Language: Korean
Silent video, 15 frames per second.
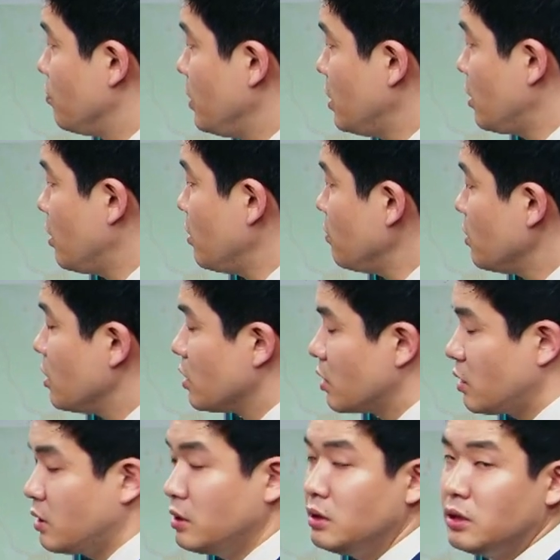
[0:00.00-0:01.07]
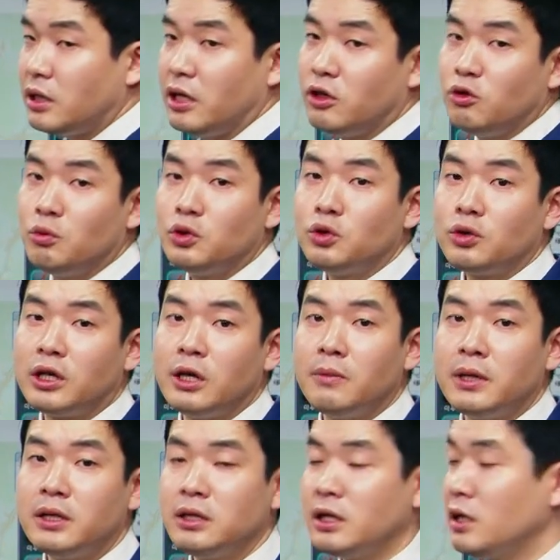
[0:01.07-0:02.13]
이런 큰 대규모 좀
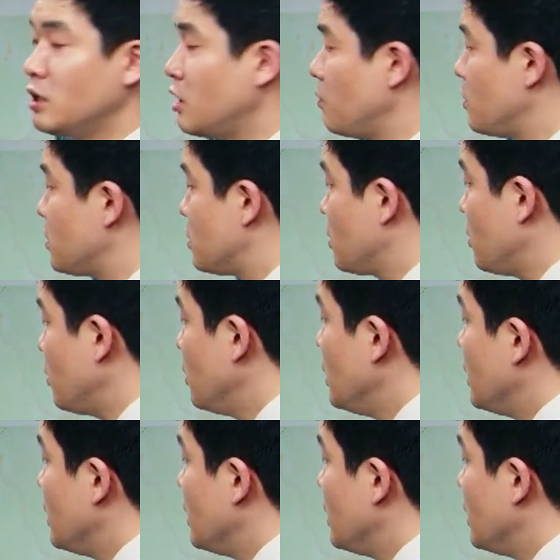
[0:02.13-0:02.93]
개발이 되게 되면서